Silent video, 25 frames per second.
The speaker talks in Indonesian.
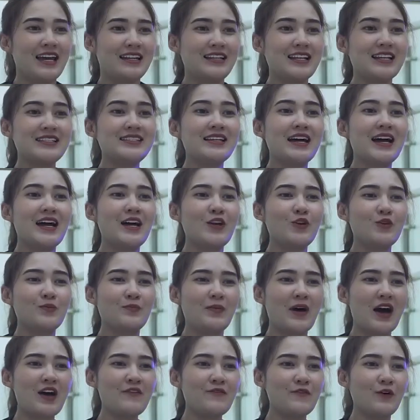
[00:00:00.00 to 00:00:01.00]
dan jangan
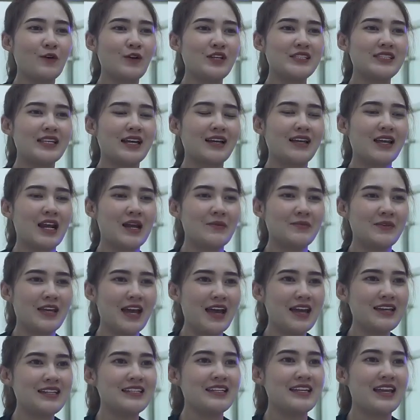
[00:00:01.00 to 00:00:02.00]
lupa follow
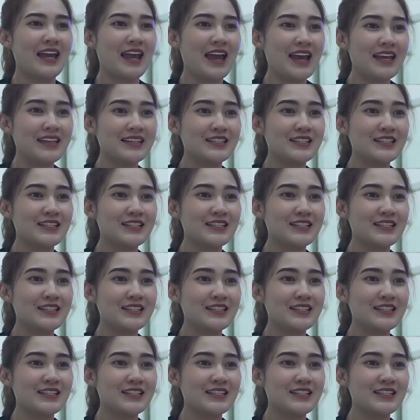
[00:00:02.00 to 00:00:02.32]
Instagramnya di